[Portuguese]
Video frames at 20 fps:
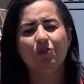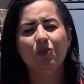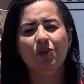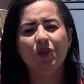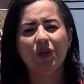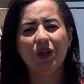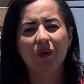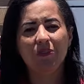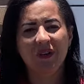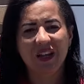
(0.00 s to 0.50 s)

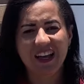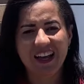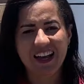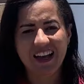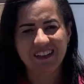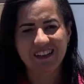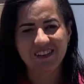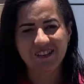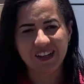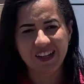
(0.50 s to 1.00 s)
Muito
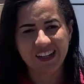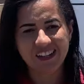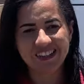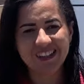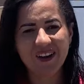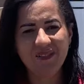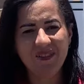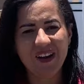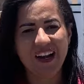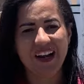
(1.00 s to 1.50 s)
obrigada e um
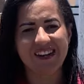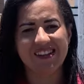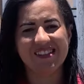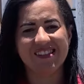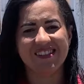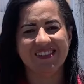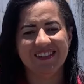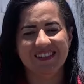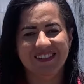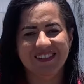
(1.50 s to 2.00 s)
grande
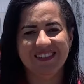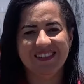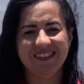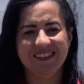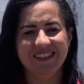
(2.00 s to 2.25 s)
abraço.